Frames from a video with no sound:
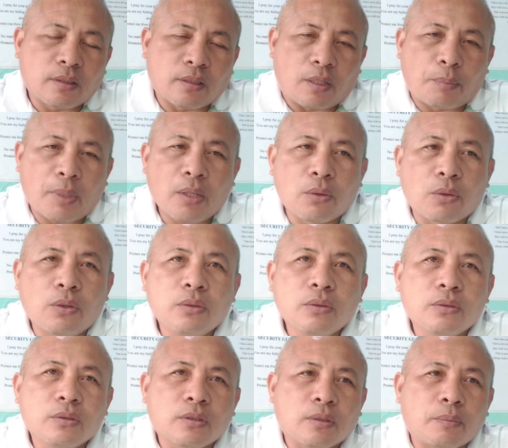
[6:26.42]
trabaho
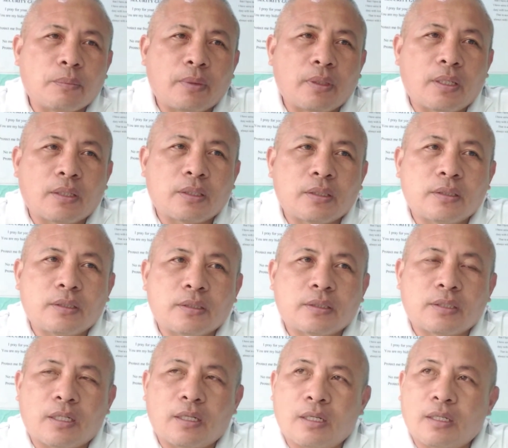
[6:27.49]
bilang
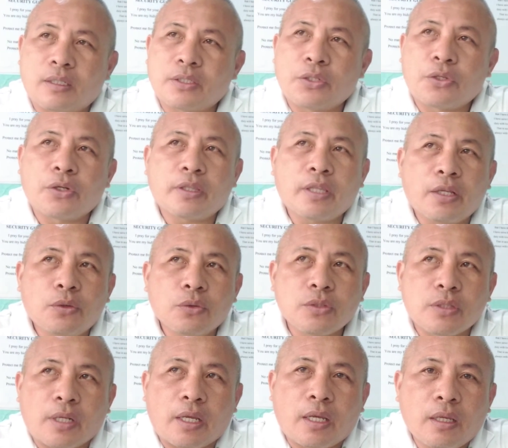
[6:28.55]
sa security
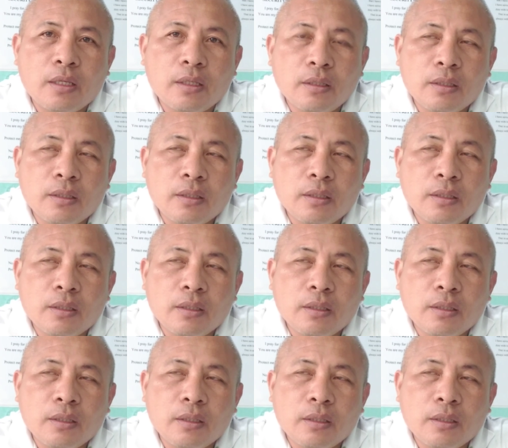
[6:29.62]
industry